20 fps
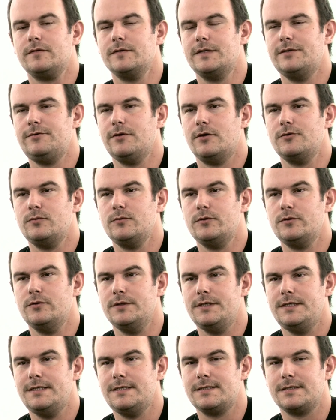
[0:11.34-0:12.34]
cofondateur de
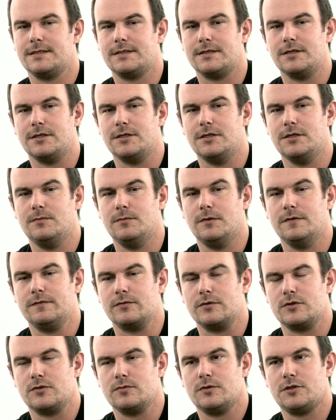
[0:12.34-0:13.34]
Monolith, et ma
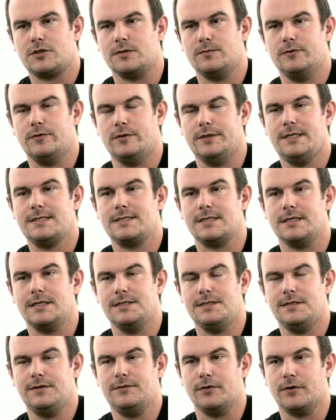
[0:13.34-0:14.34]
fonction chez Monolith,
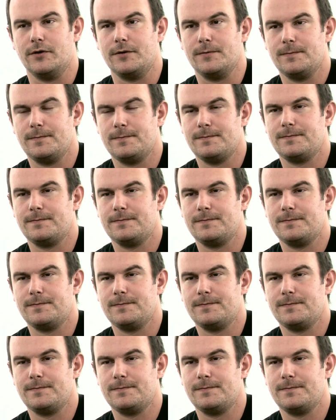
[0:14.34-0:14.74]
c'est éditeur.